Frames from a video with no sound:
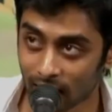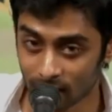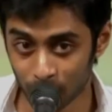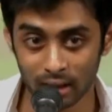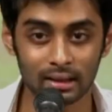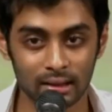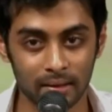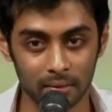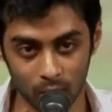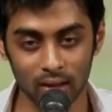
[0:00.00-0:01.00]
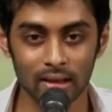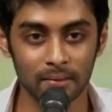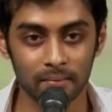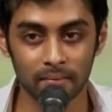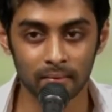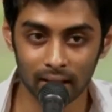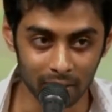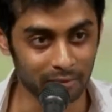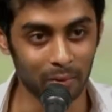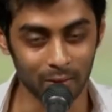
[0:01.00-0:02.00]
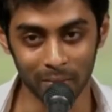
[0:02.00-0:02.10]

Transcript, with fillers: চলা তার কথা অমান্য করার